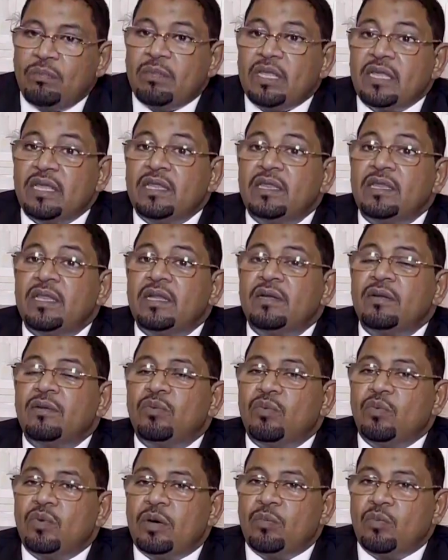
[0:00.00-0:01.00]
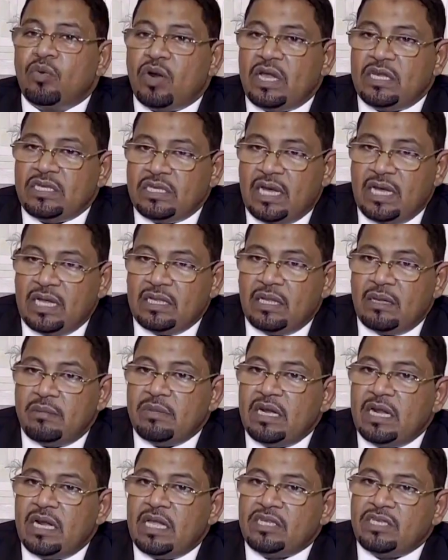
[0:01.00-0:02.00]
جدا ومراجعتها من
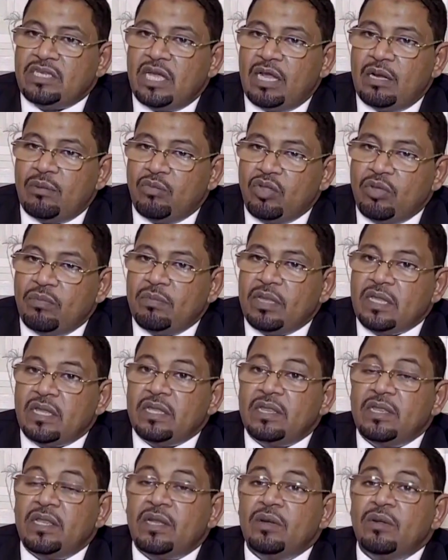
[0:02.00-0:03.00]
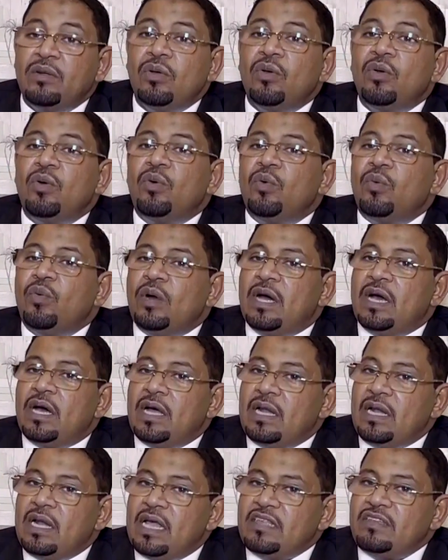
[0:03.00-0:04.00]
الاشياء المهمه جدا
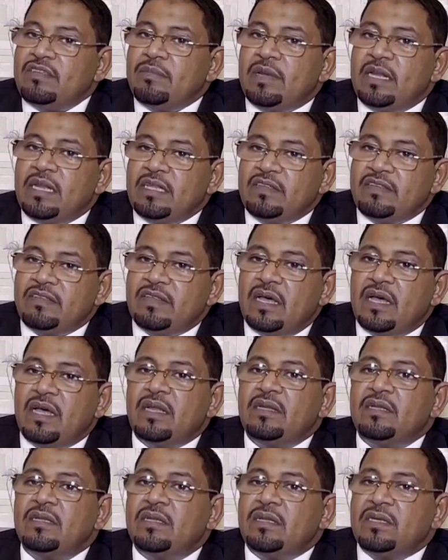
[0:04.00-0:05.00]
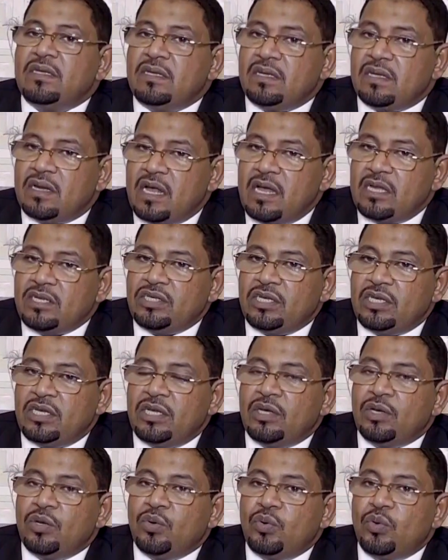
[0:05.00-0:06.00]
ولازم الانسان يراجع
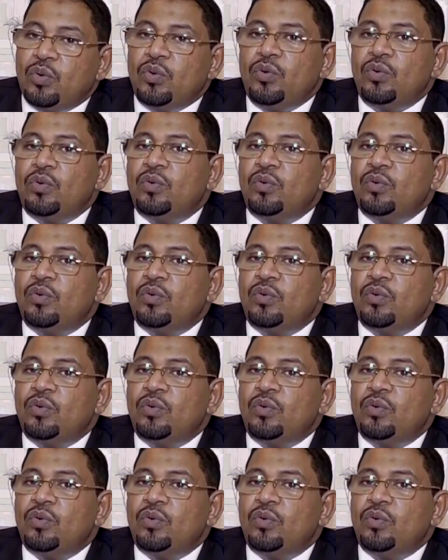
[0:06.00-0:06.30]
كل